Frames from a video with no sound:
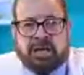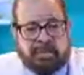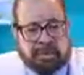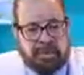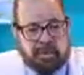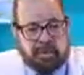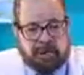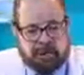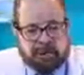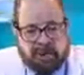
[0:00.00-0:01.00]
بس هو
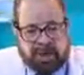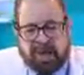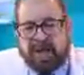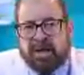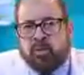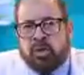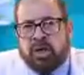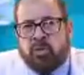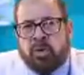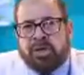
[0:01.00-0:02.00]
اتشخص غلط على انه
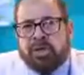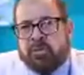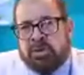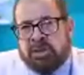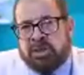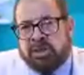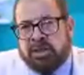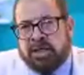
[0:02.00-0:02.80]
ايه ويلسون ديزيز